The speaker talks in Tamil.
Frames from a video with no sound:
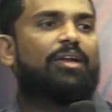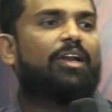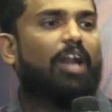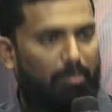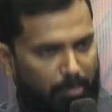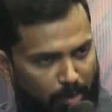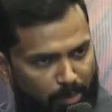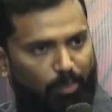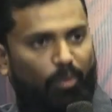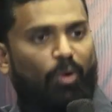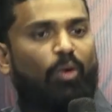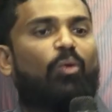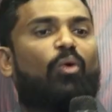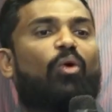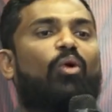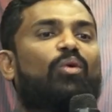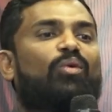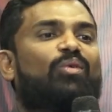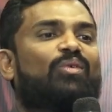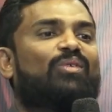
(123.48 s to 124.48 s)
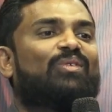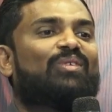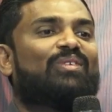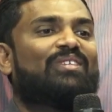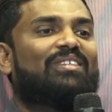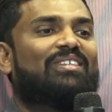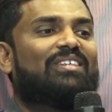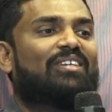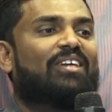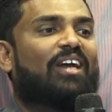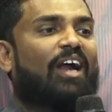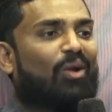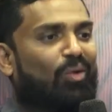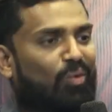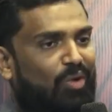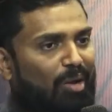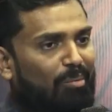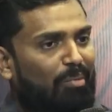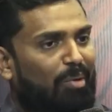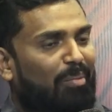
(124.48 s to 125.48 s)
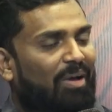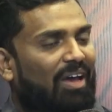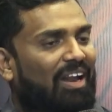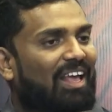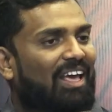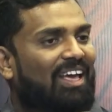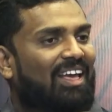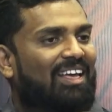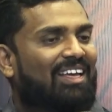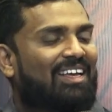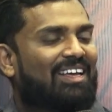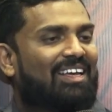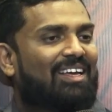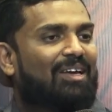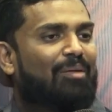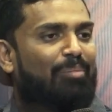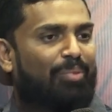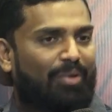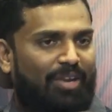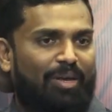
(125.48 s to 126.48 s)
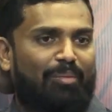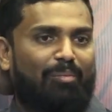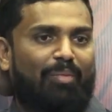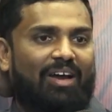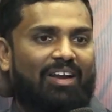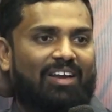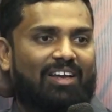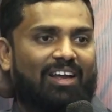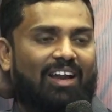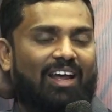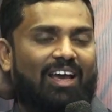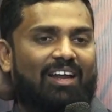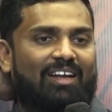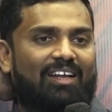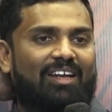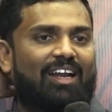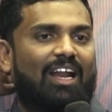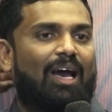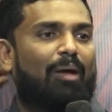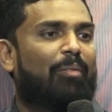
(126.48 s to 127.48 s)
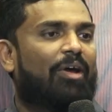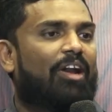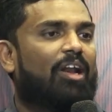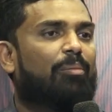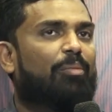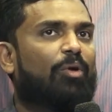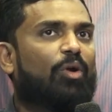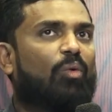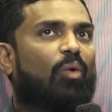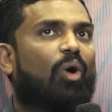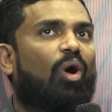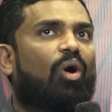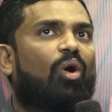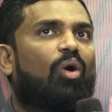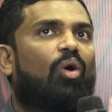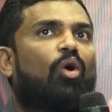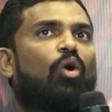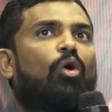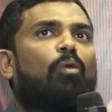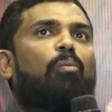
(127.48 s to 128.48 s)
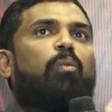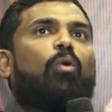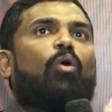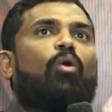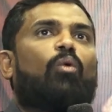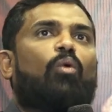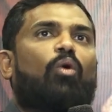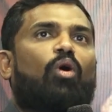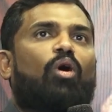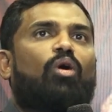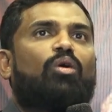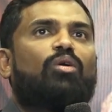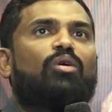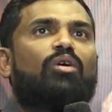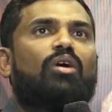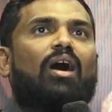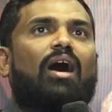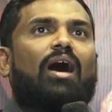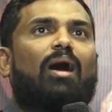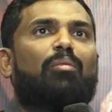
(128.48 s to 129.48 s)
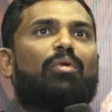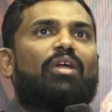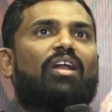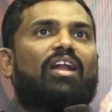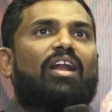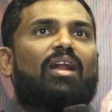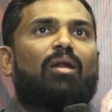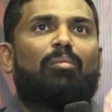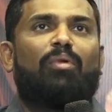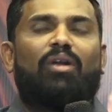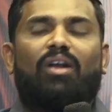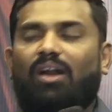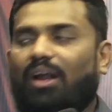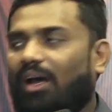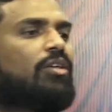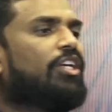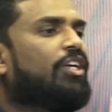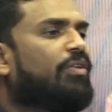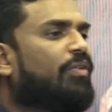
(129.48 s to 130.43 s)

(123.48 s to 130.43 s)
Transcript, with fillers: நம்ம போவோம் கடவுள் நம்ம மேலே பிரியமாக இருக்கிறாரு நாம் என்ன பண்ணுவோம் போவோம் அப்படின்னு என்ன பண்ணுறாங்க